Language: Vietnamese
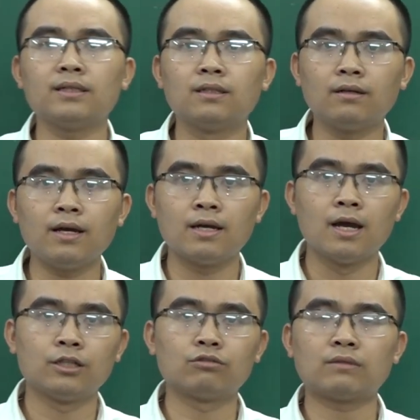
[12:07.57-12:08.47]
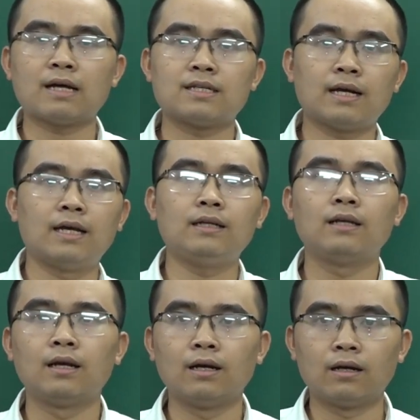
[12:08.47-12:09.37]
bạn nhớ đây? Chúng ta sẽ khiến
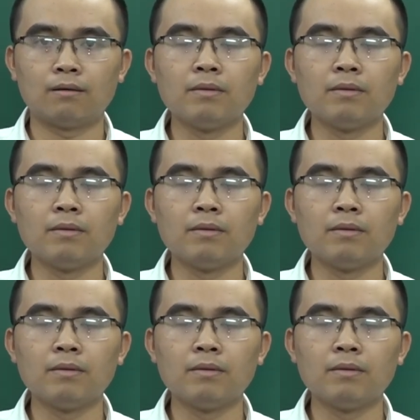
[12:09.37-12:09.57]
uh,